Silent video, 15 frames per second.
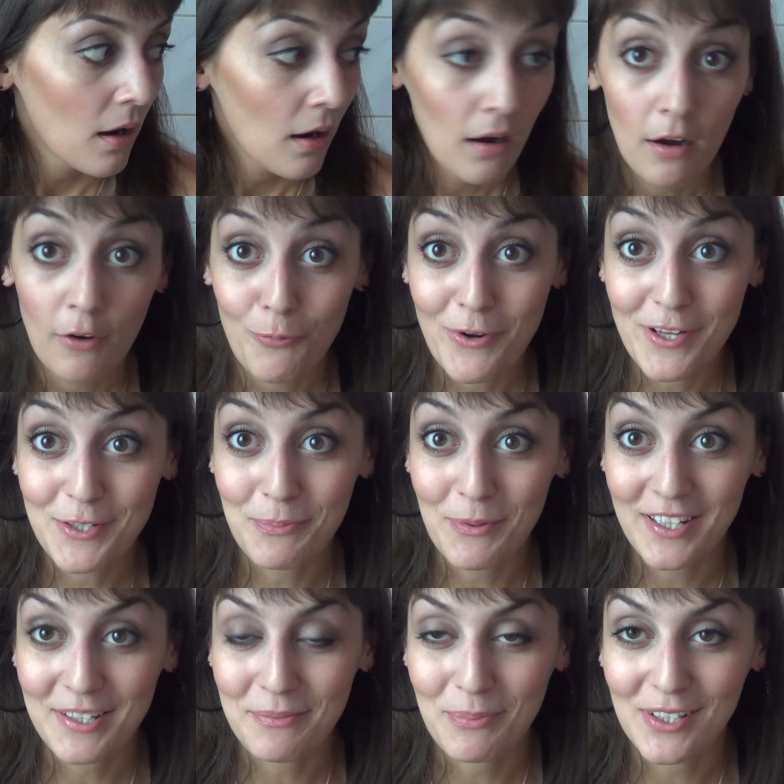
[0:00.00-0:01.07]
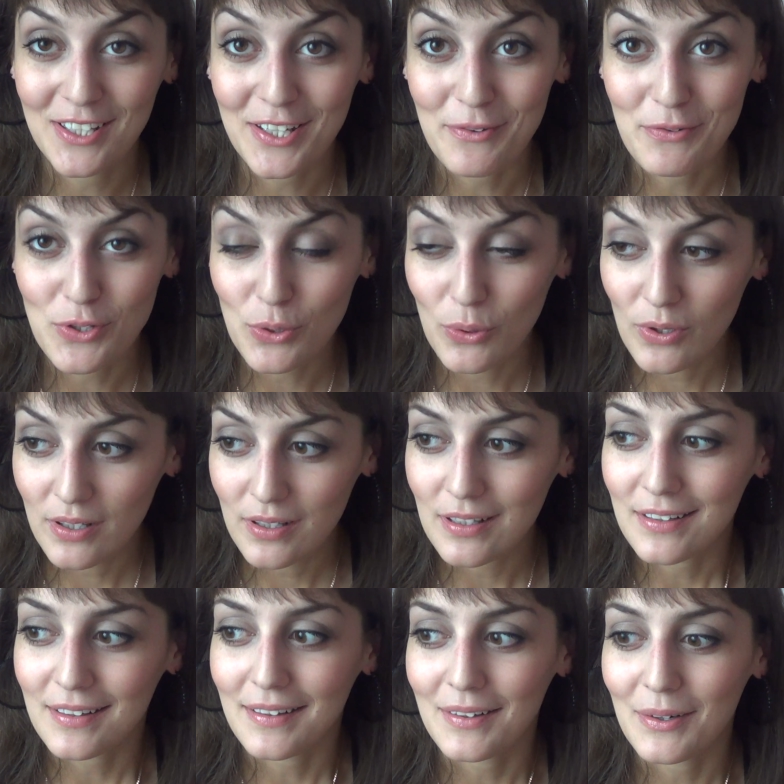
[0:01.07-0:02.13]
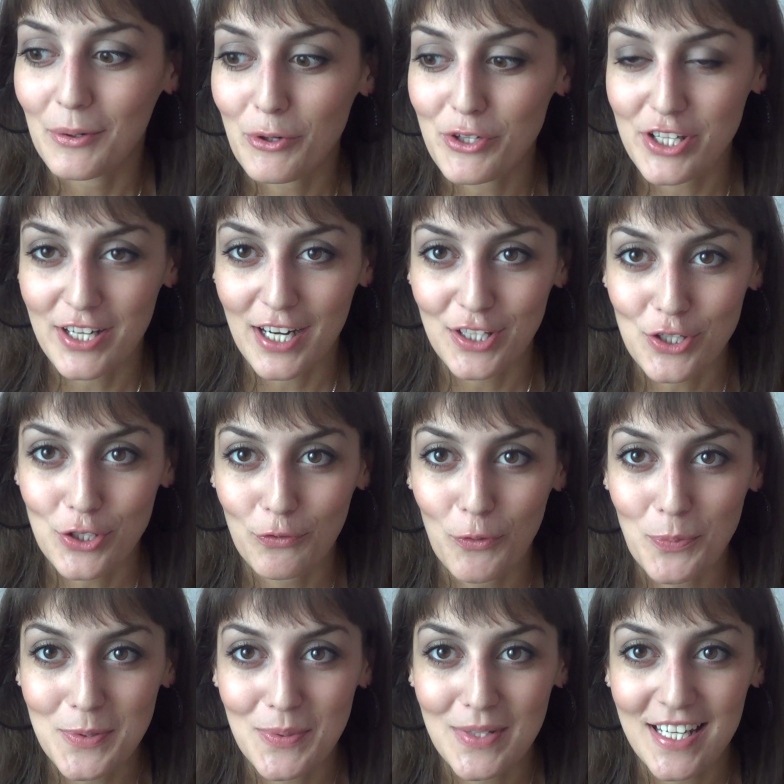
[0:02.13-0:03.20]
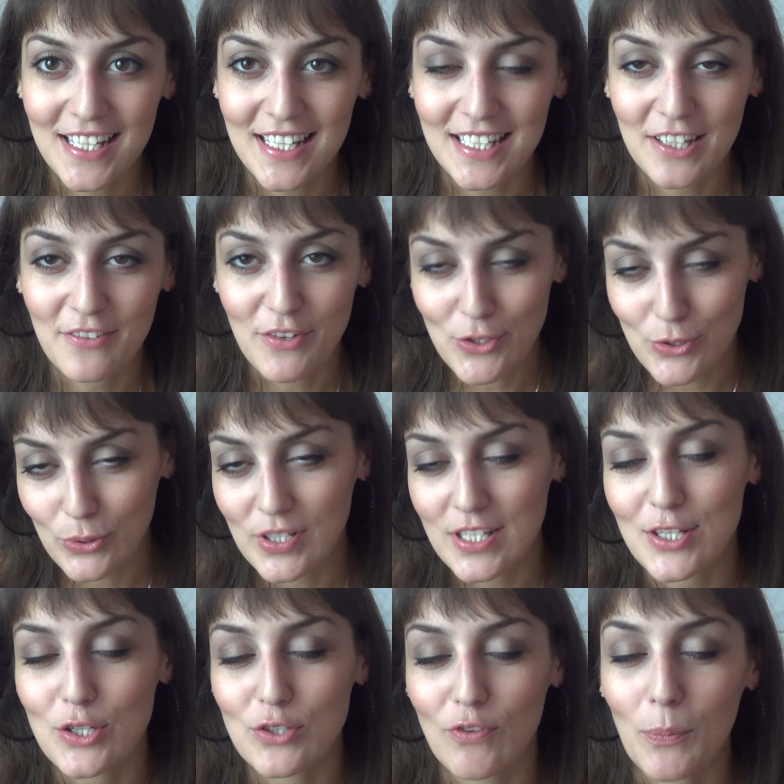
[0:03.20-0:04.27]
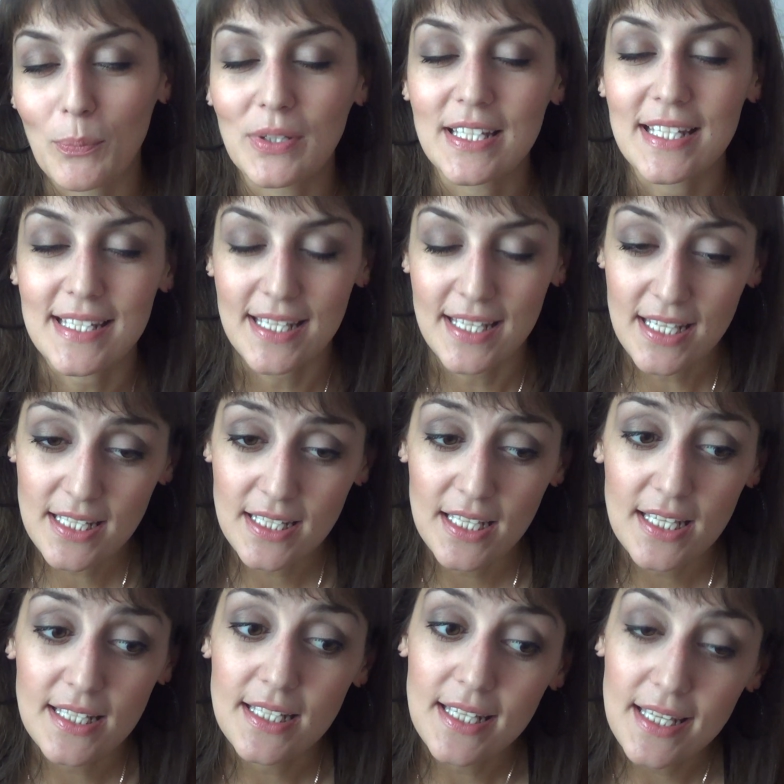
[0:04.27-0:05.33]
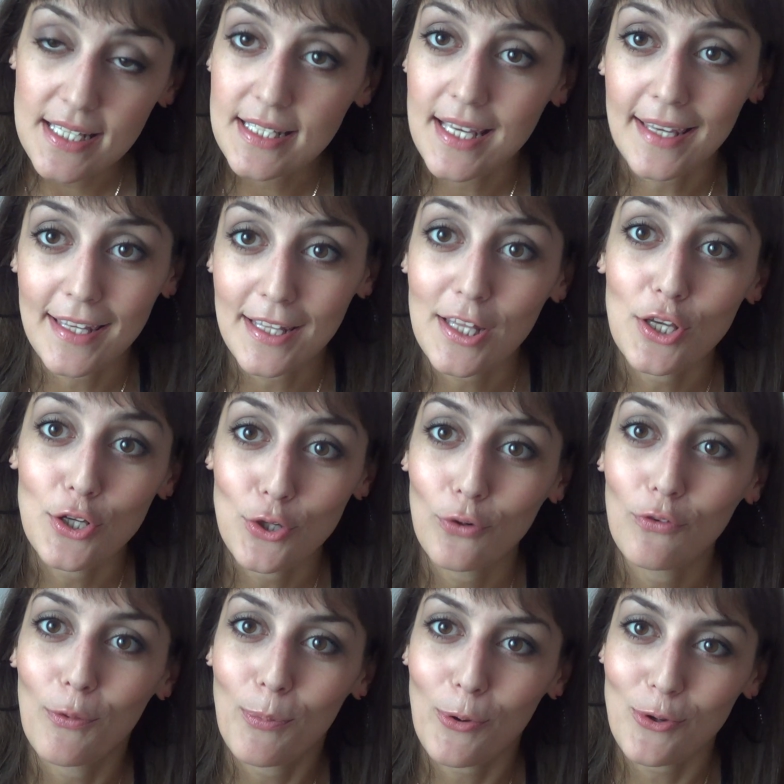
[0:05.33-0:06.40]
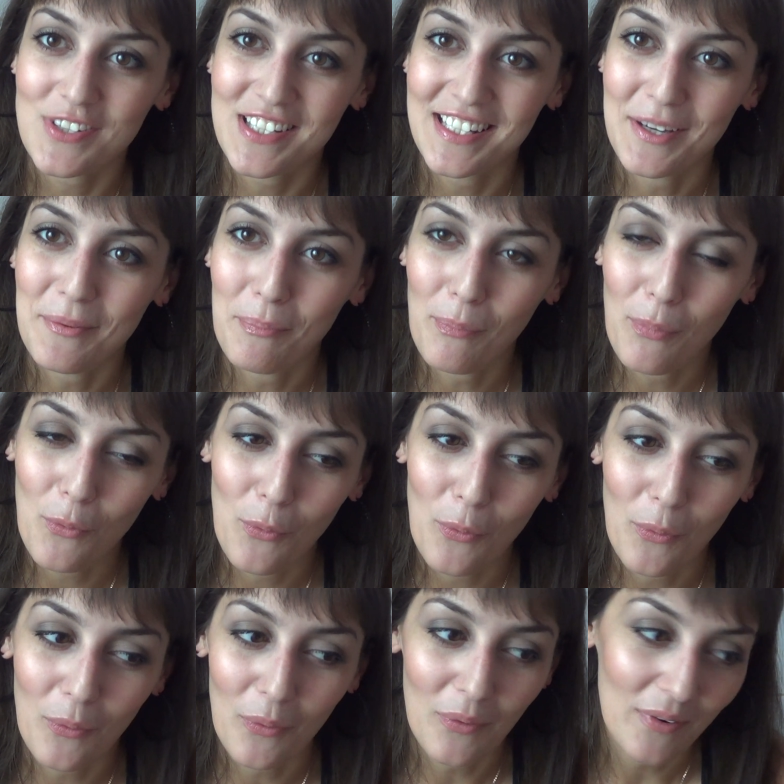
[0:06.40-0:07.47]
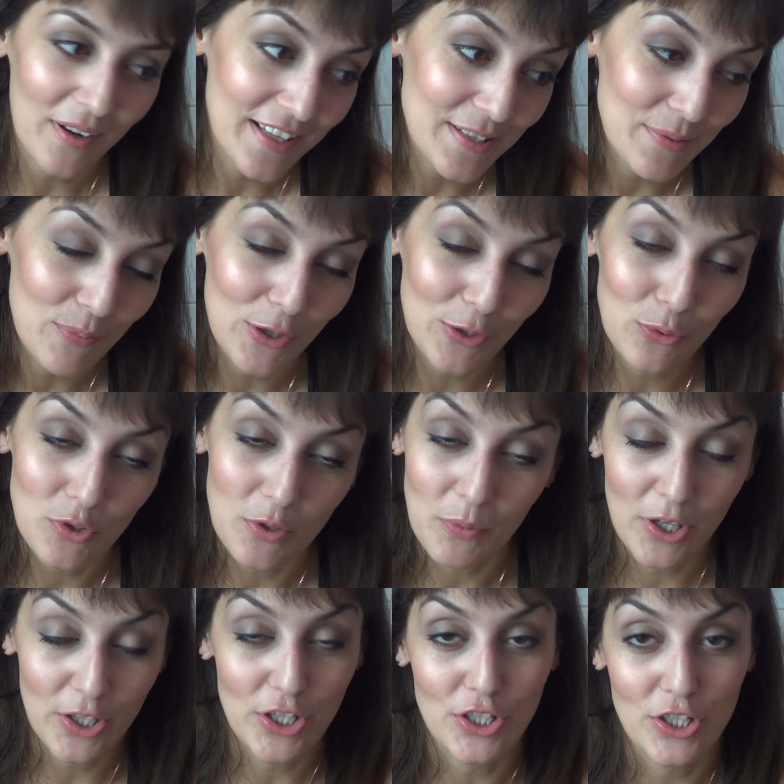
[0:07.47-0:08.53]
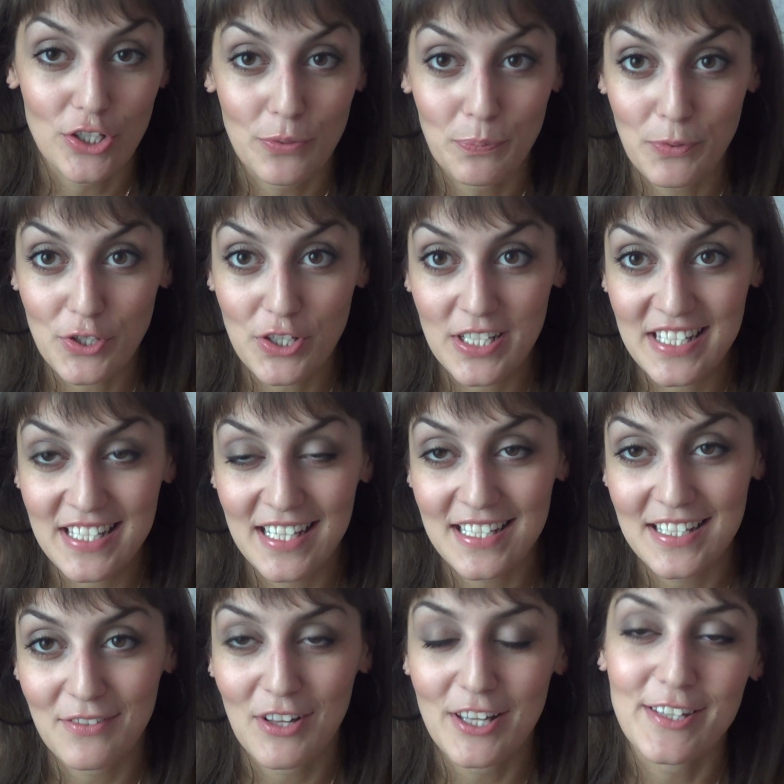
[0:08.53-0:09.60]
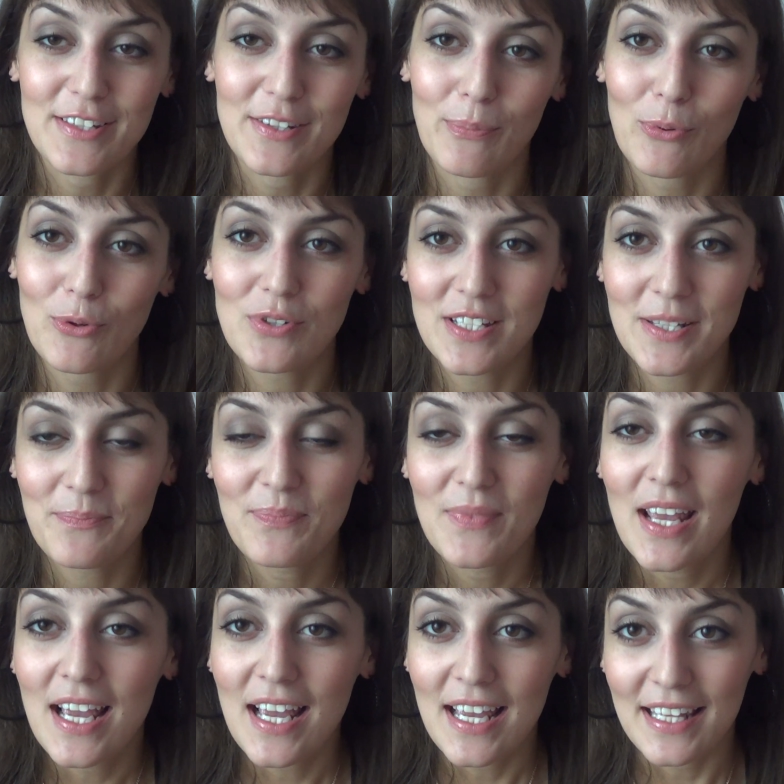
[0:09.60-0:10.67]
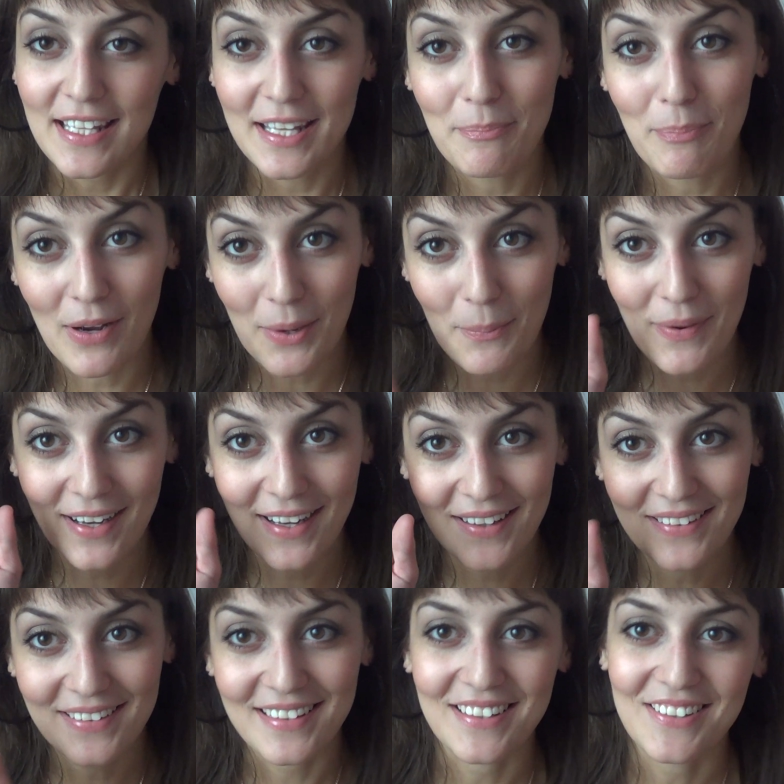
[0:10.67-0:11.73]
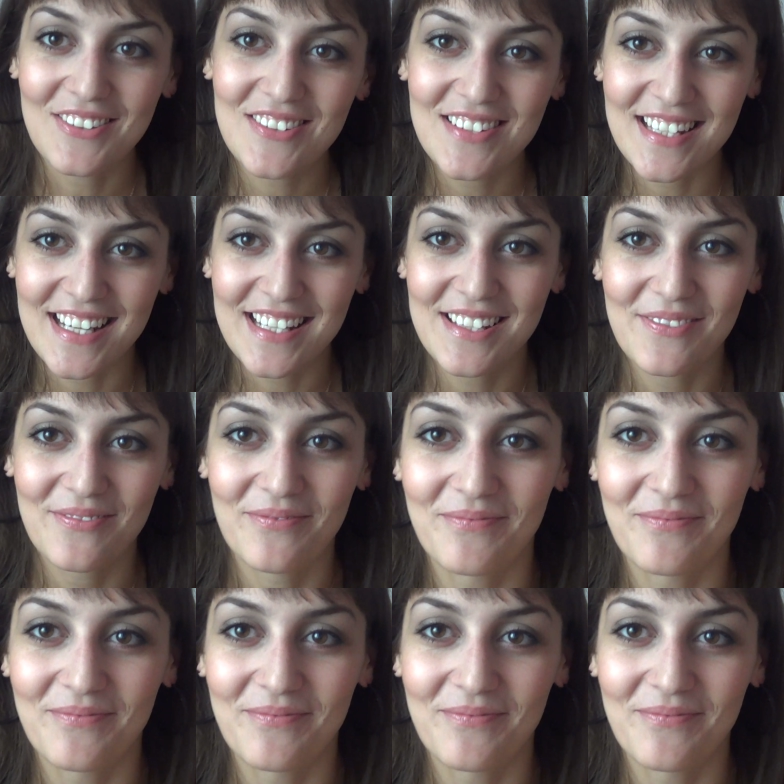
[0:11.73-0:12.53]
А, в принципе, это было и все. Э, очень рада, что вы посмотрели это видео. Надеюсь, вам было интересно. Если есть какие-то еще вопросы по этим продуктам, конечно же, пишите, оставляйте запросы. И пока-пока, до новых встреч!